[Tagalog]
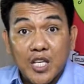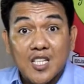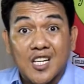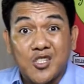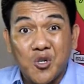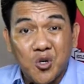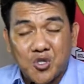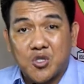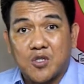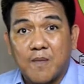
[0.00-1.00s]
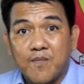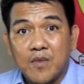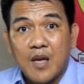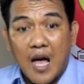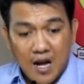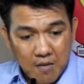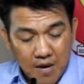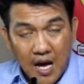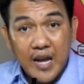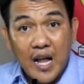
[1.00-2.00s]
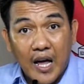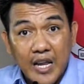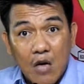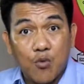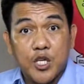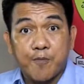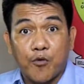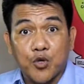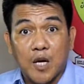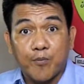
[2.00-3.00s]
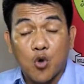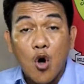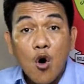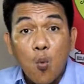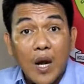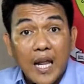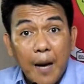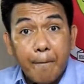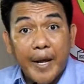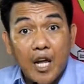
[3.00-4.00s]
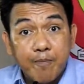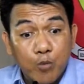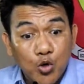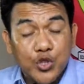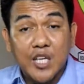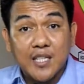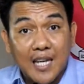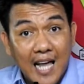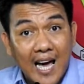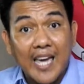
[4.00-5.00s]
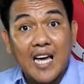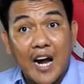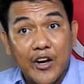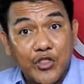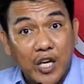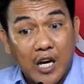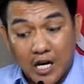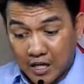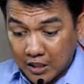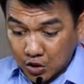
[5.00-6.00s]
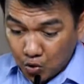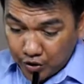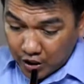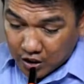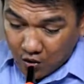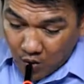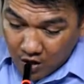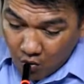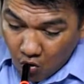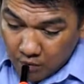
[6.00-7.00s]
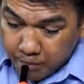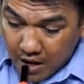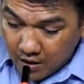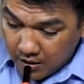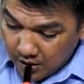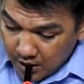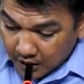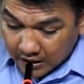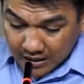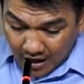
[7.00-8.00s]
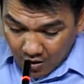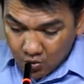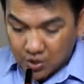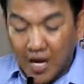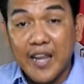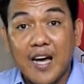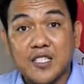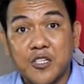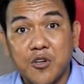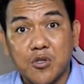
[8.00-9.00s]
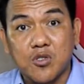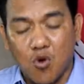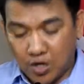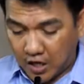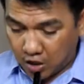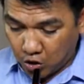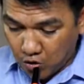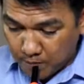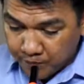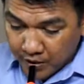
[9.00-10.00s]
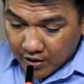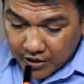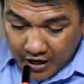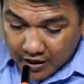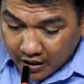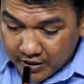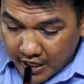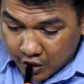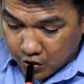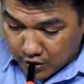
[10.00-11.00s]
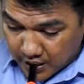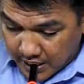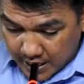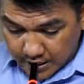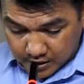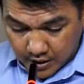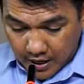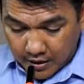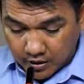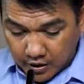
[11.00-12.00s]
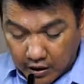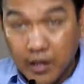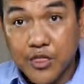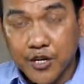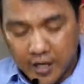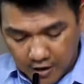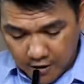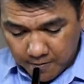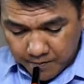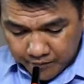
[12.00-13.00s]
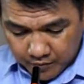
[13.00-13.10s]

sa Dios ang amahan anak ug Espiritu Santo wala pa nagpunting sa laing article kadtong gitawag o pag katao sa anak sa Dios or kadtong the incarnation nga naa sa article 3